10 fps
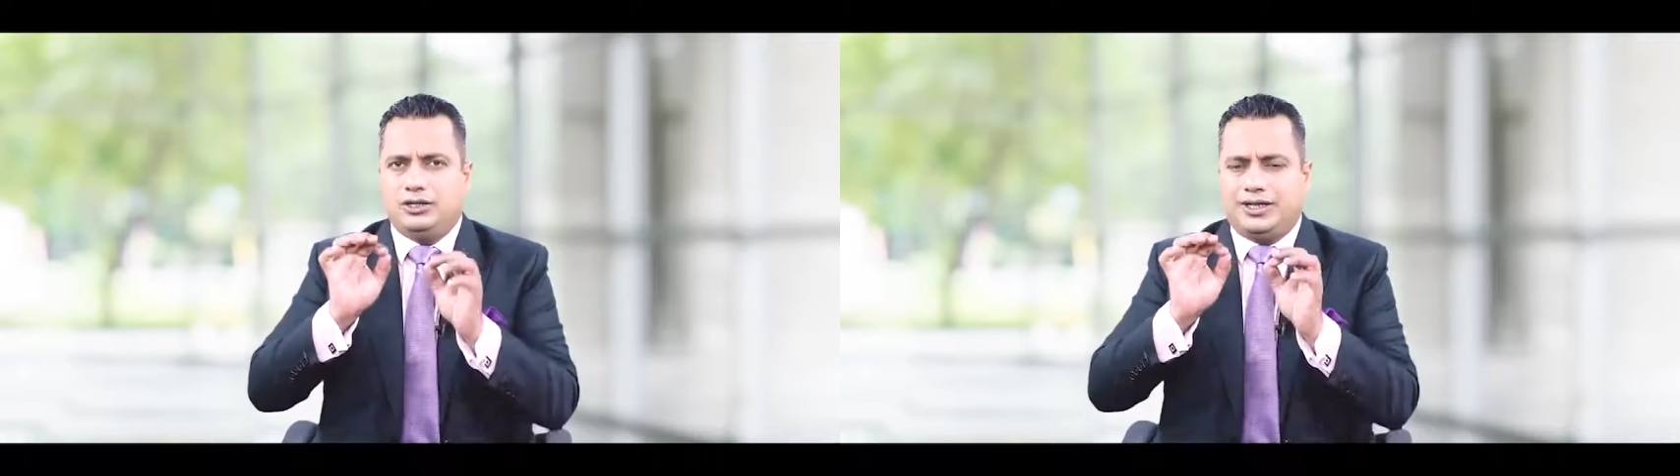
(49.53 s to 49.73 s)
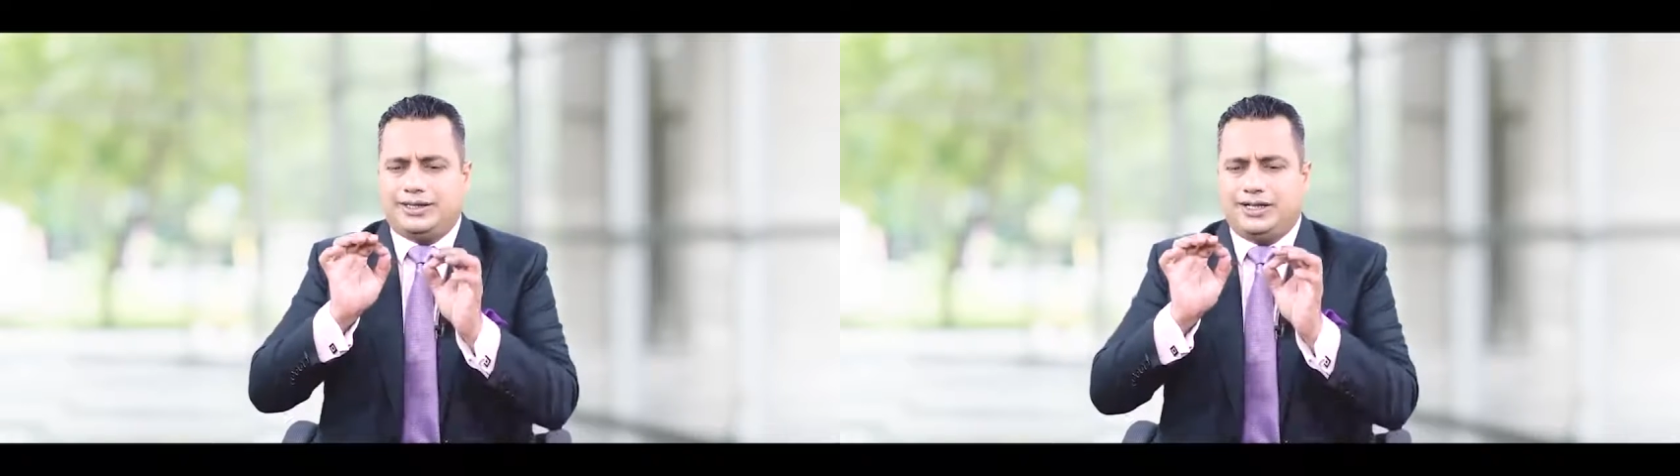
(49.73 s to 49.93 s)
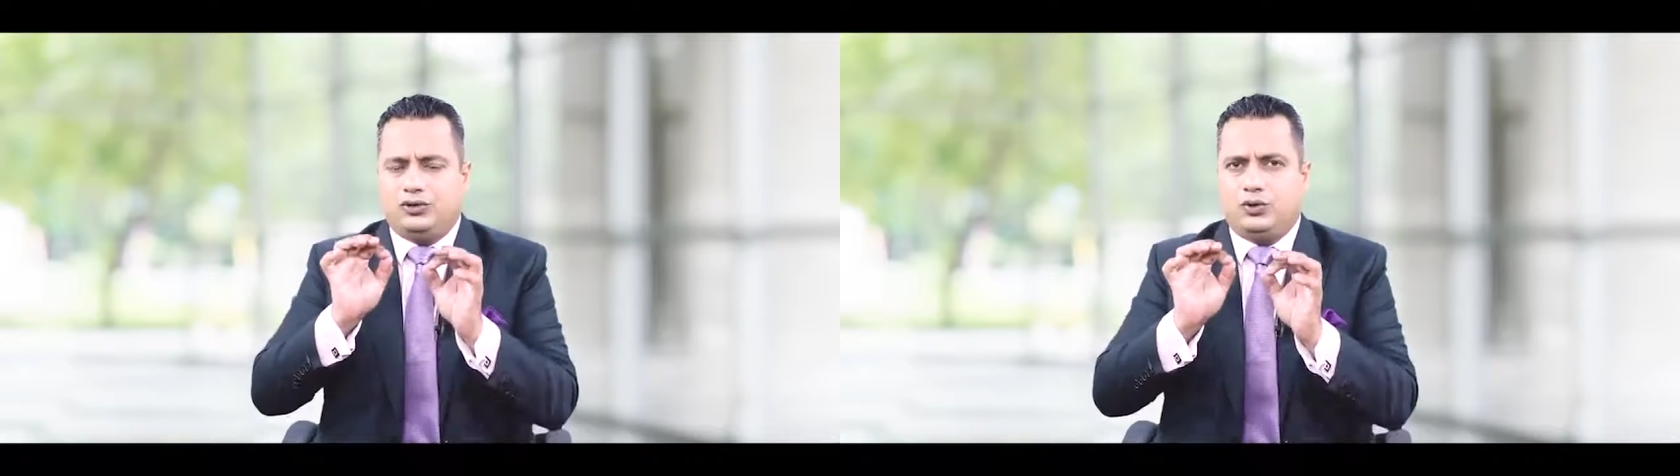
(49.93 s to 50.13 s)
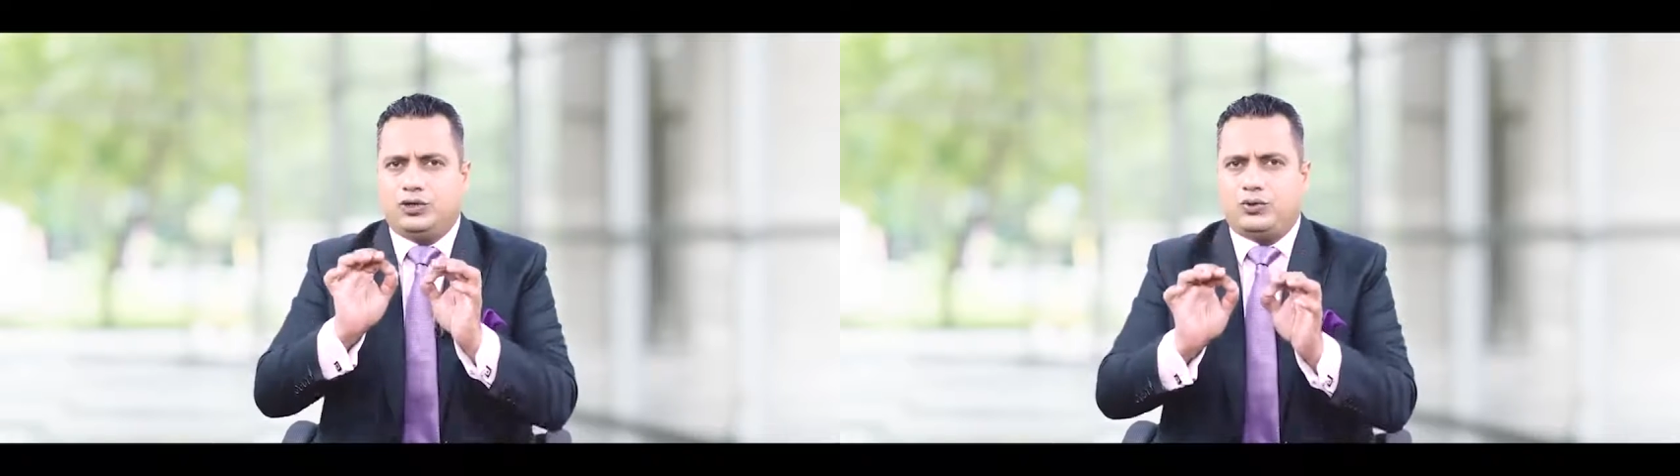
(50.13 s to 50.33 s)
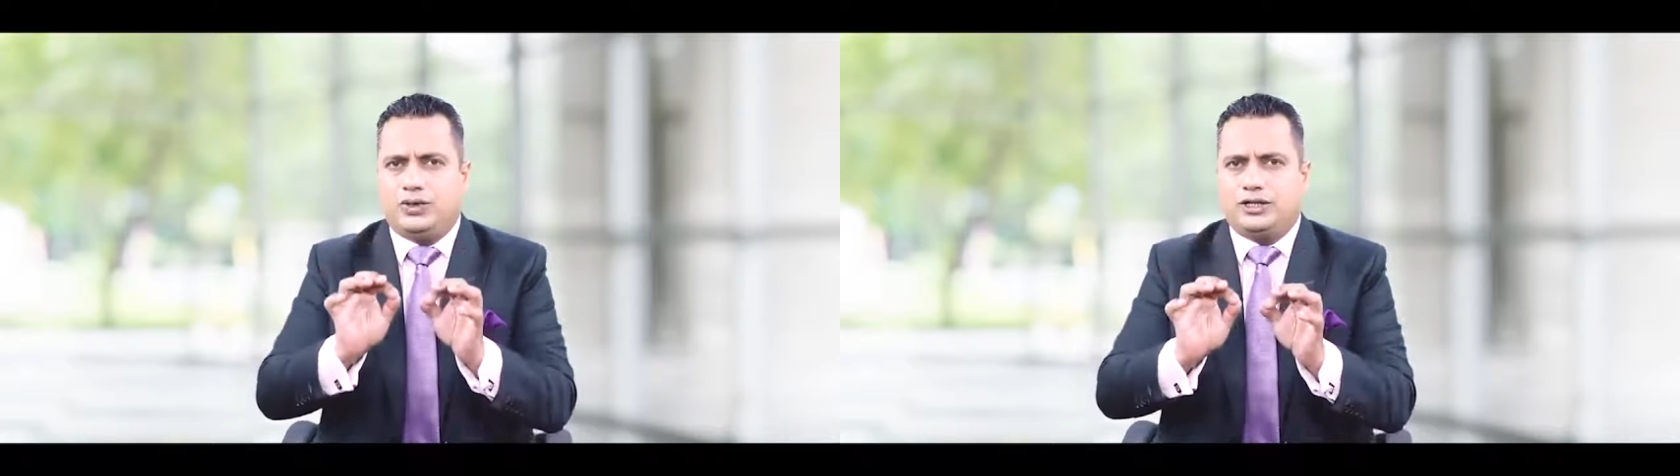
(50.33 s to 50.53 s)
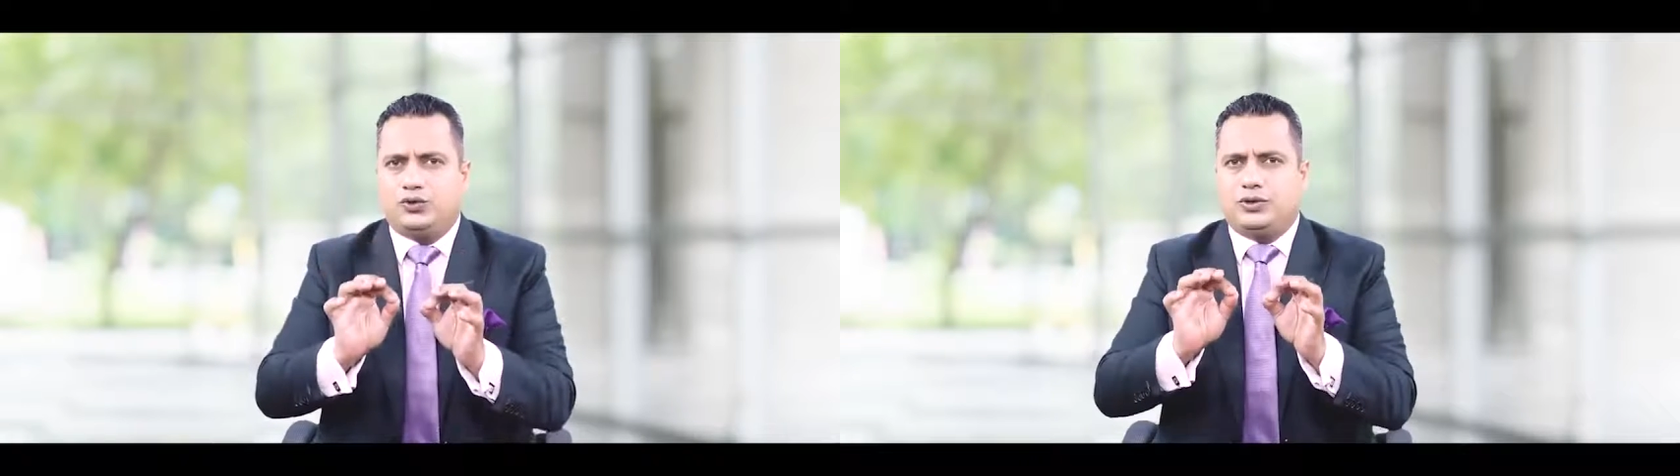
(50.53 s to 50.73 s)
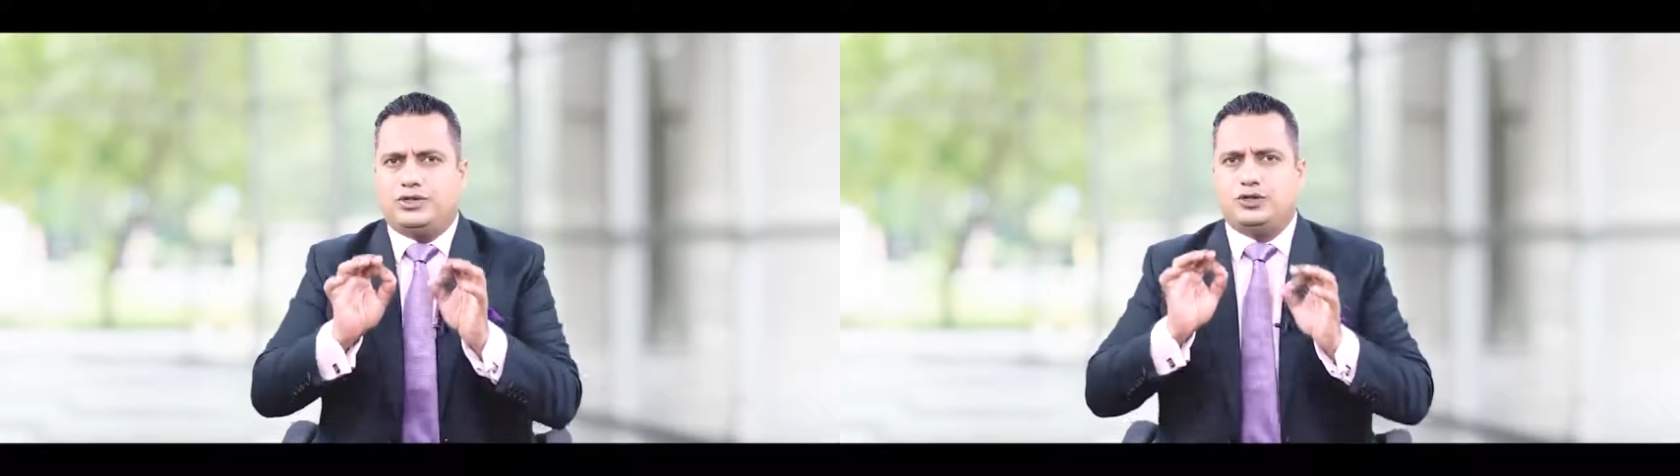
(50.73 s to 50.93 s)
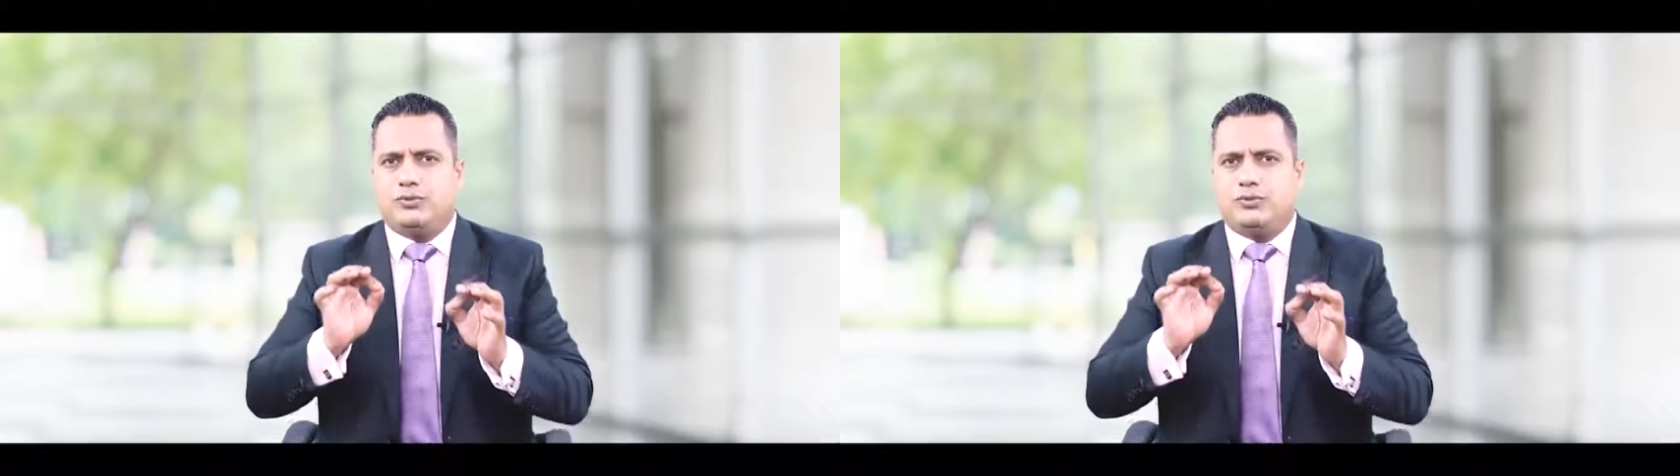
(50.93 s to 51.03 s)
जैसे ही दो सुइयाँ जोर से